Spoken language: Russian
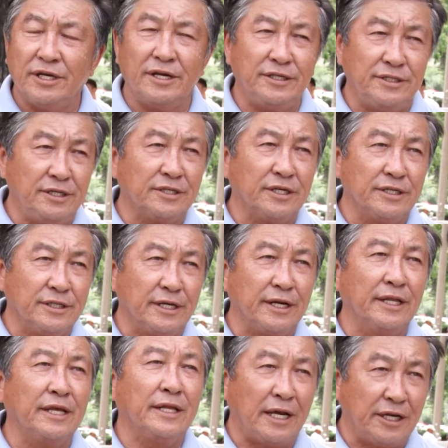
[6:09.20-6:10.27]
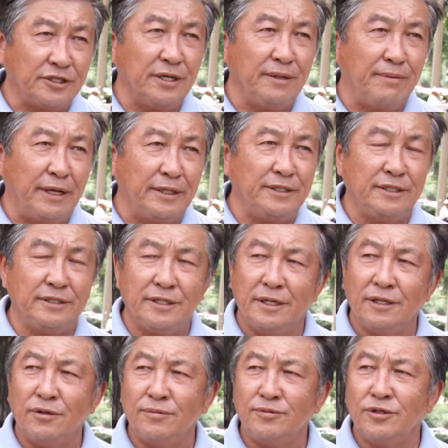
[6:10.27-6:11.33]
российской стороны нашей позиции о
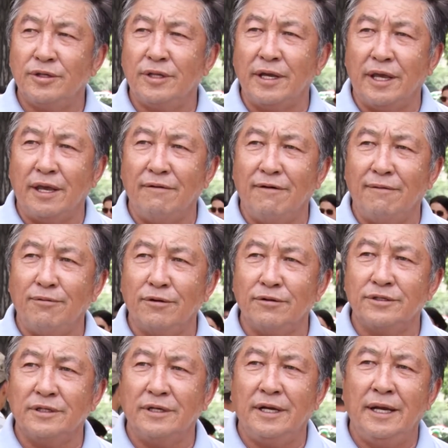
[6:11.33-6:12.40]
том, что такие вопросы